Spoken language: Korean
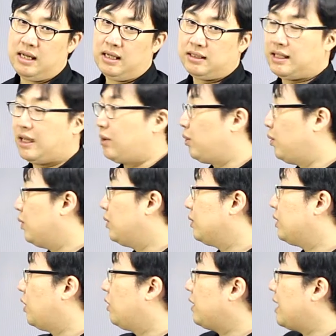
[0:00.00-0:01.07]
자,
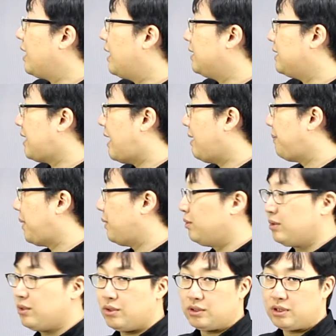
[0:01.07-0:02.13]
요 영양까지 다
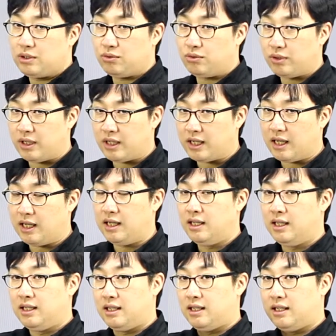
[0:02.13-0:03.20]
배우는 것이 우리가
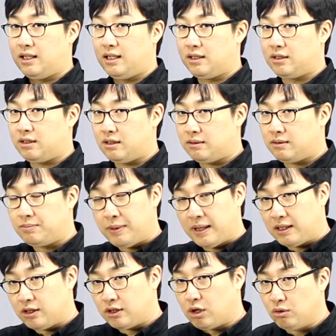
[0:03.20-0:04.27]
어,
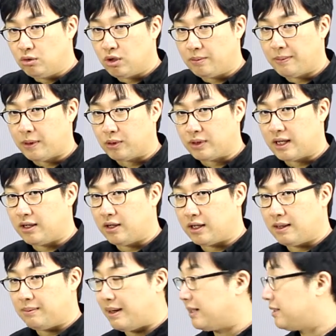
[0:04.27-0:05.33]
스페인어의 성수를 배웠다
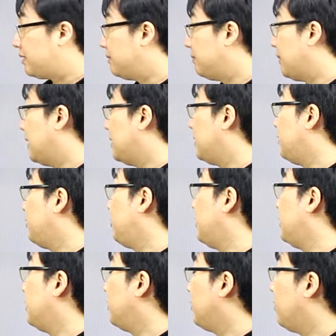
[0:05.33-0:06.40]
이렇게 말씀하실 수
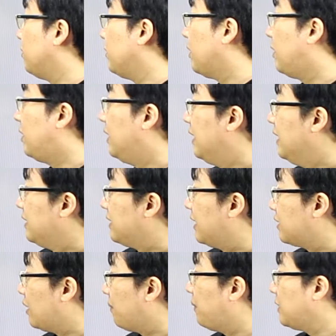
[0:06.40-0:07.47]
있는 거고요. 자,
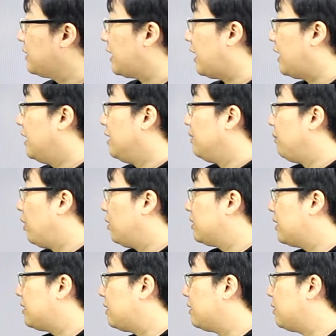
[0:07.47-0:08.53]
첫 번째
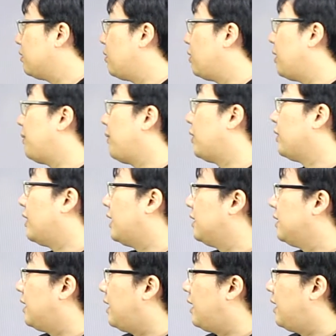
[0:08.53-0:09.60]
명사 스스로가
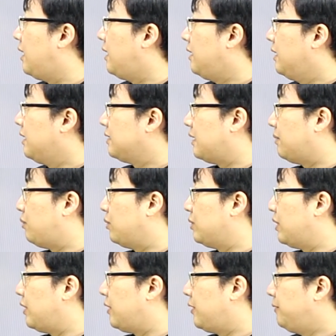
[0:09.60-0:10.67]
변화한다. 자,
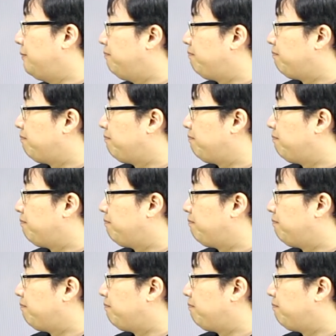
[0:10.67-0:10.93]
보세요.